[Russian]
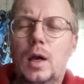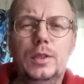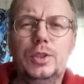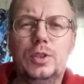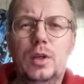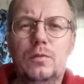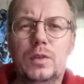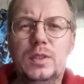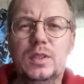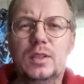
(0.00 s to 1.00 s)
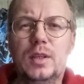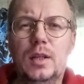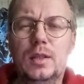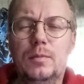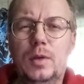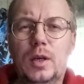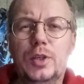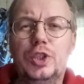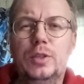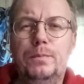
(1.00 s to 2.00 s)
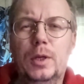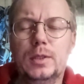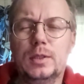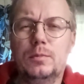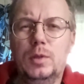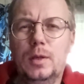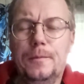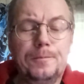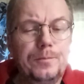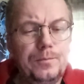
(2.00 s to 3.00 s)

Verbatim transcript: Они считают вас сектантами, отщепенцами,